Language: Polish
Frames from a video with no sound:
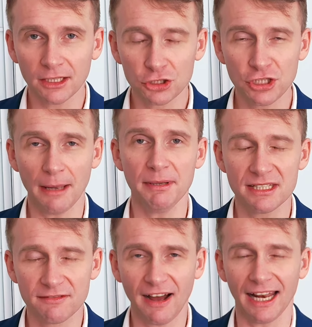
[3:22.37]

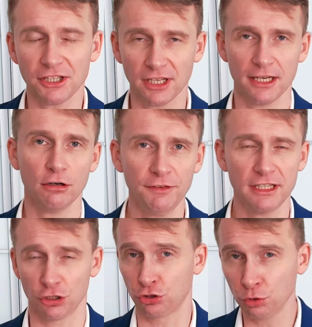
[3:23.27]
żeby zwalać na niego
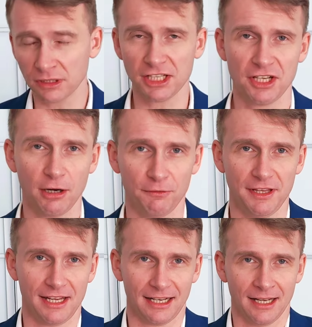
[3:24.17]
winę, zrzucać na jego
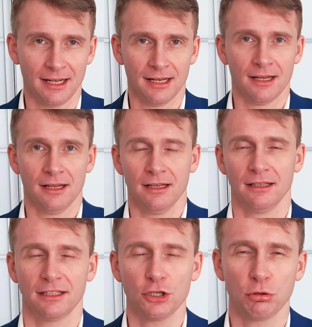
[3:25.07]
winę jak
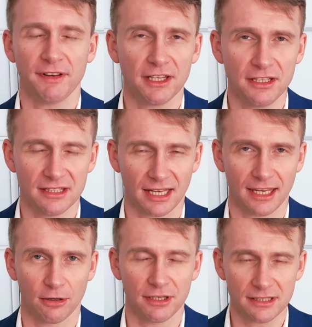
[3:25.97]
ten człowiek nic
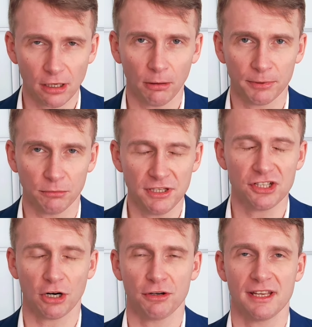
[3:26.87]
takiego nie zrobił,
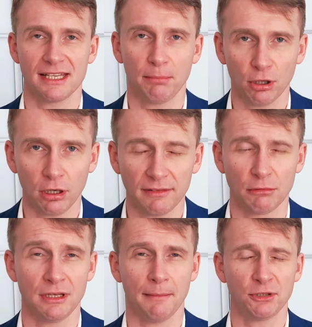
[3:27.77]
niczego nie
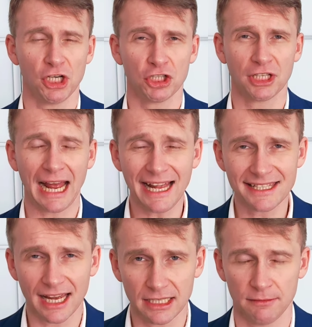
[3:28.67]
zablokował, nie
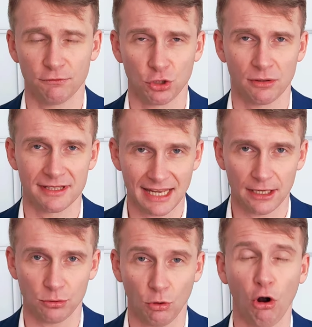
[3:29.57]
przeszkadza im w
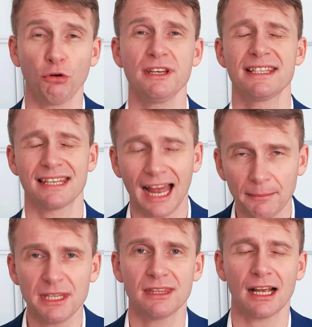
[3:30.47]
rządzeniu. Oni
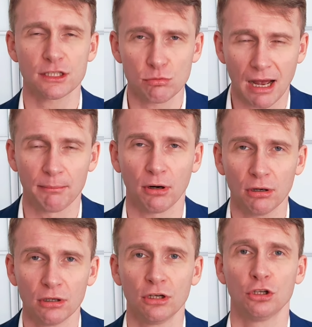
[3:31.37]
sami tak
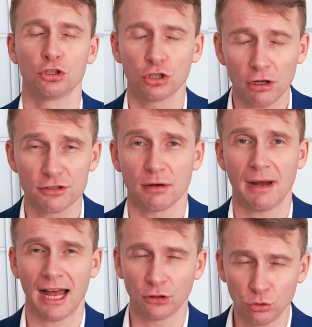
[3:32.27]
słabo
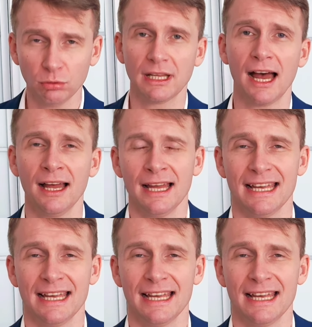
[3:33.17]
rządzą, a Duda